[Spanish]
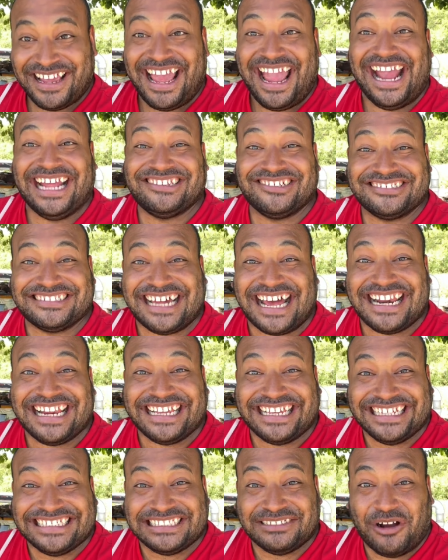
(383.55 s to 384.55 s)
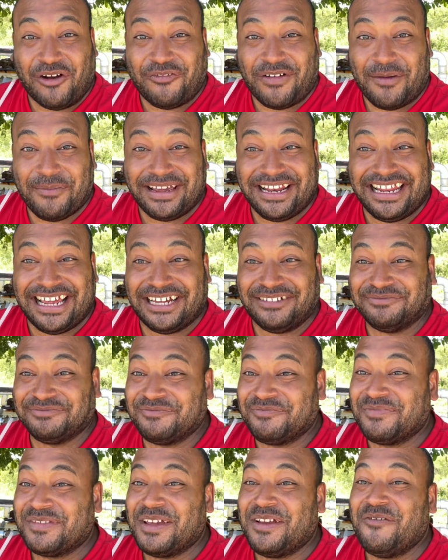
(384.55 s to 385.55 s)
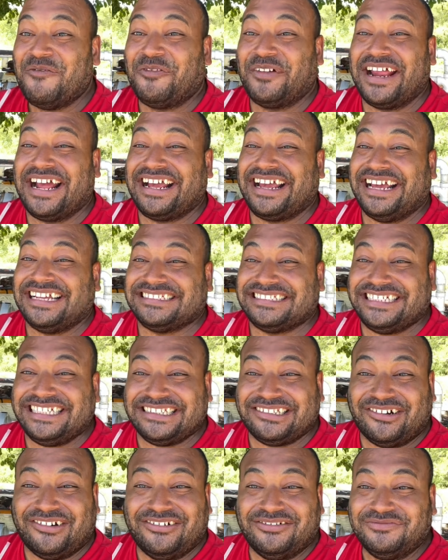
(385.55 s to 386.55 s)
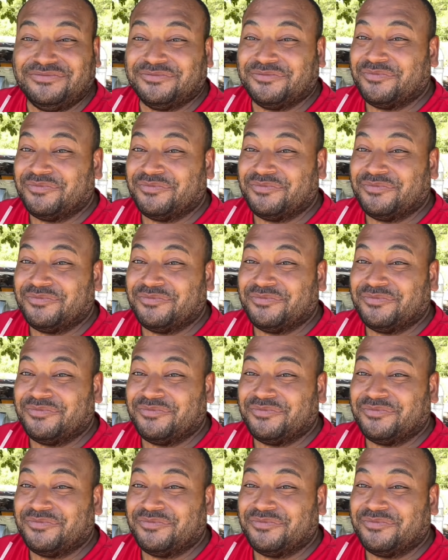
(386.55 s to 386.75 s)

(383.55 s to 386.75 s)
Esto está riquísimo, familia. Fresquecito.